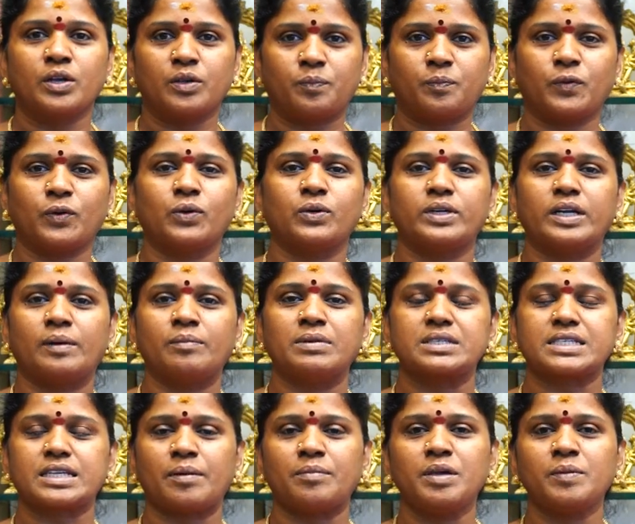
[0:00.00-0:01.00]
இப்போது நம்ம
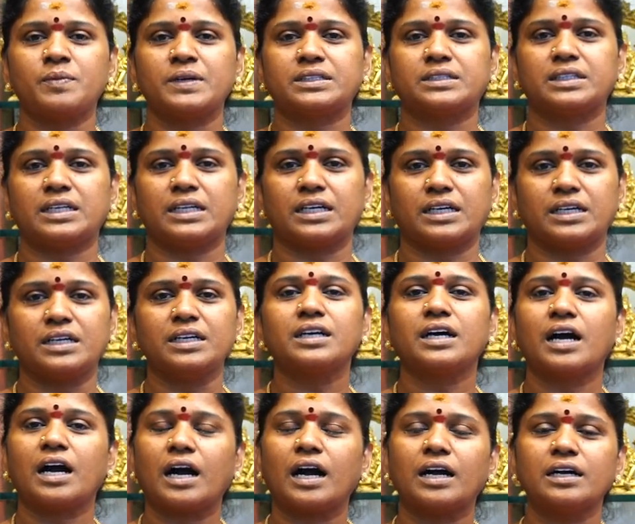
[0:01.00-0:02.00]
சமீபத்தில்
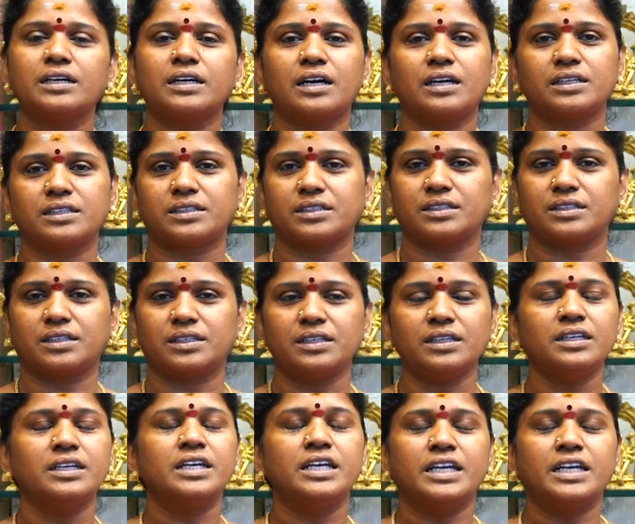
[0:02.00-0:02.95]
ஹாங்காங்க்கு